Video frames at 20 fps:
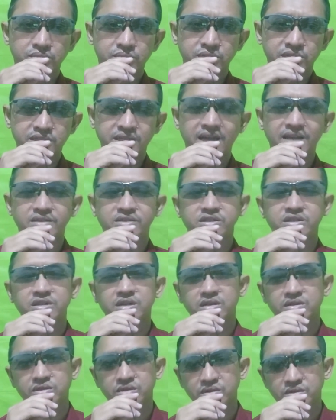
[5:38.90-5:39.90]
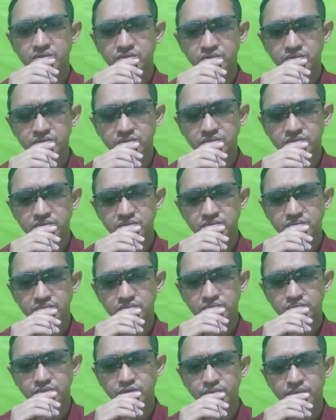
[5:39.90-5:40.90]
mencaci atau
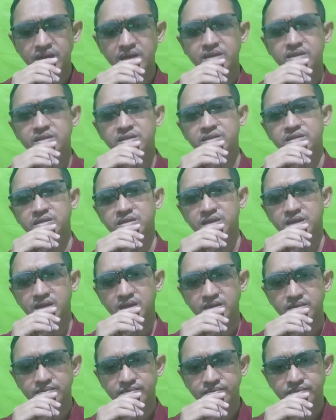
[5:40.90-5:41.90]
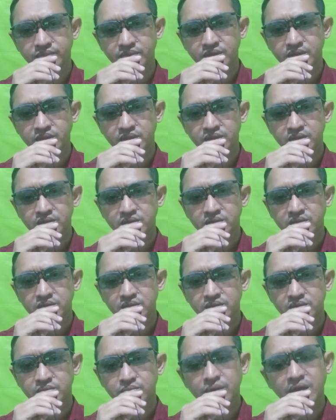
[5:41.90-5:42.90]
memaki dia,
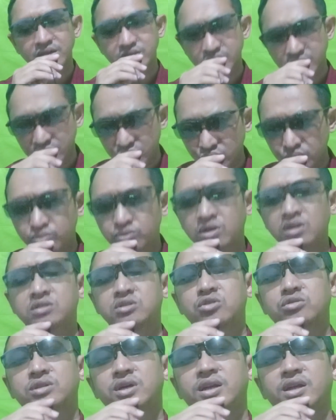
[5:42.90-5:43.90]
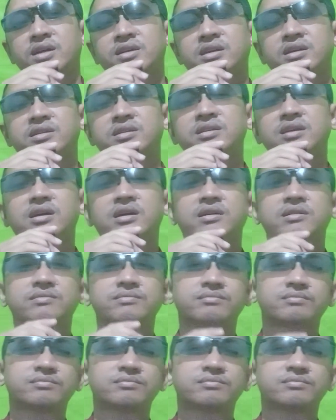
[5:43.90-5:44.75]
pasti itu bukan saudaranya dia.